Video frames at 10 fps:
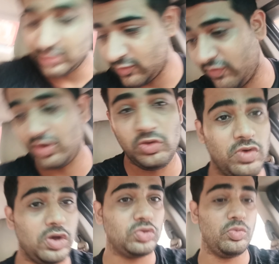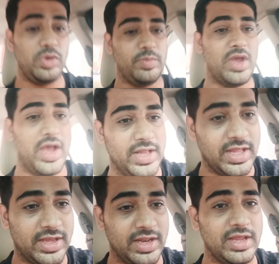फ्री हुआ हूँ तो मैं भी आया
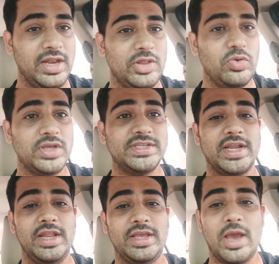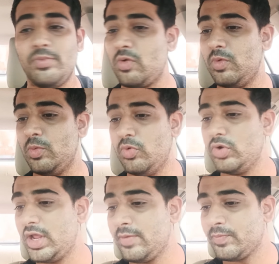देखने के लिए तो एग्जैक्टली क्या प्रॉब्लम हो रहा है